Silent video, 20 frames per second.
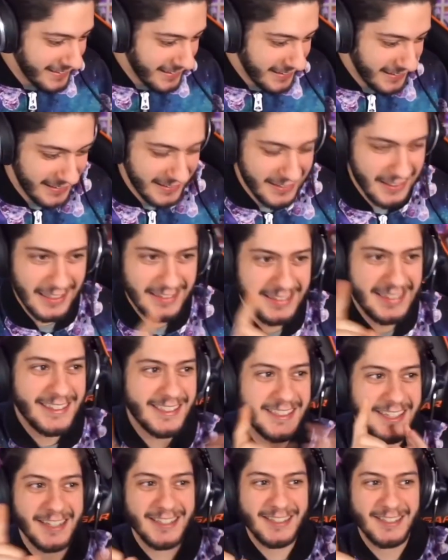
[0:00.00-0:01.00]
eh, la
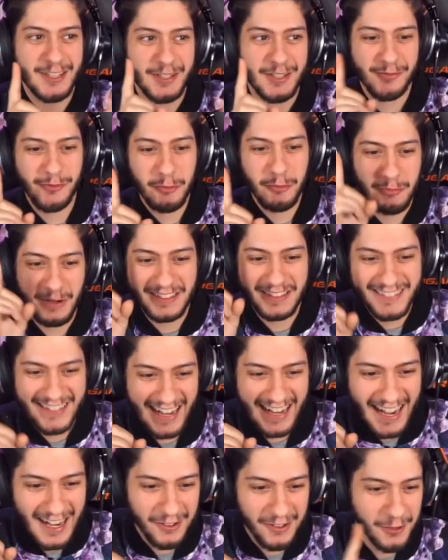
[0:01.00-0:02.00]
tizia che si trasforma in
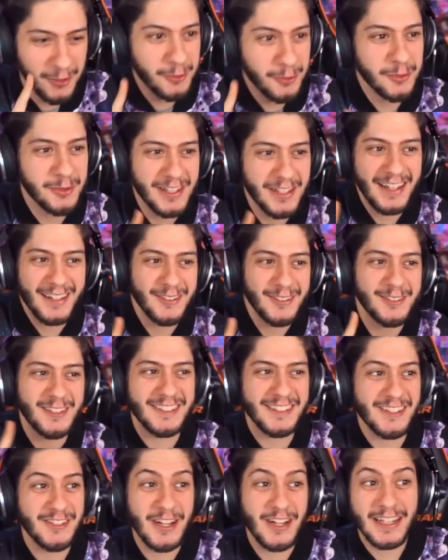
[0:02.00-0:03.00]
drago, tutta, tutta
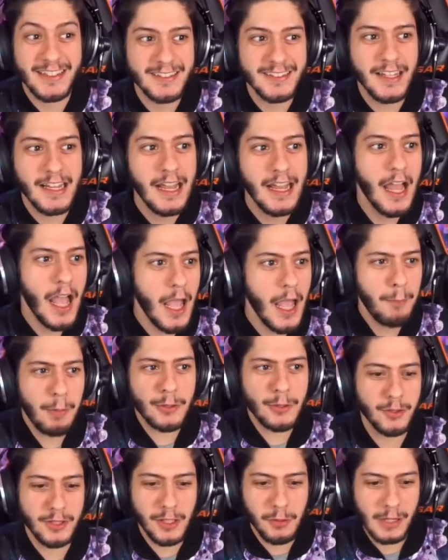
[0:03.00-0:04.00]
sta gente, e
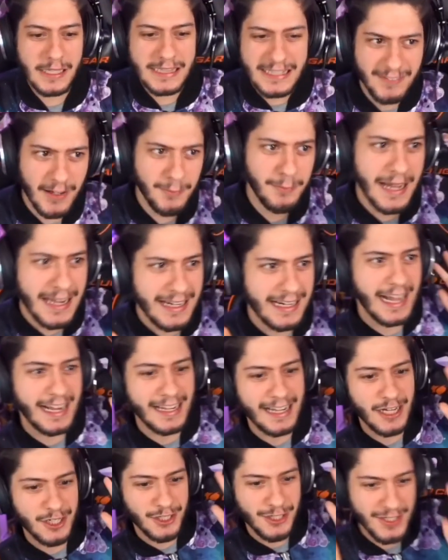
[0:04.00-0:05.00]
poi tutti quanti, vabbè
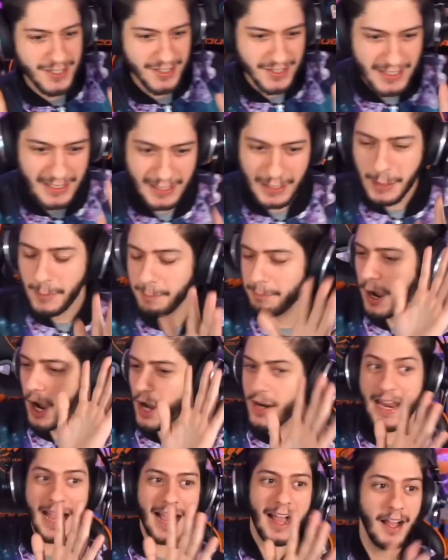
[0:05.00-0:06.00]
raga, sì sì,
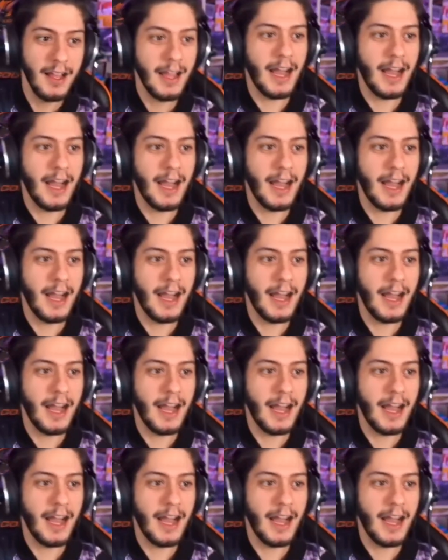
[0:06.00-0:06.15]
buona,